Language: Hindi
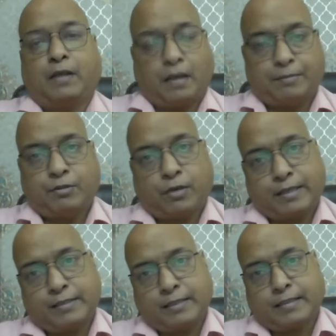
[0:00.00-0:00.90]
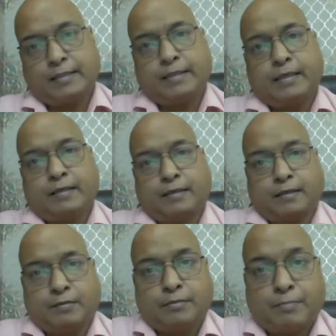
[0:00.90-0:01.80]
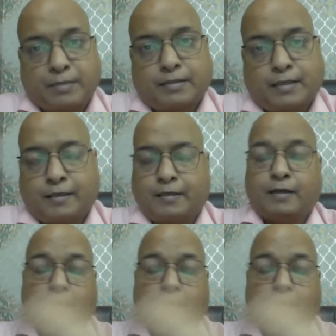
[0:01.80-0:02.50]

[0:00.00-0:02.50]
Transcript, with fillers: अभी तो हाईजैक कर लिया है टर्की भी फंसा है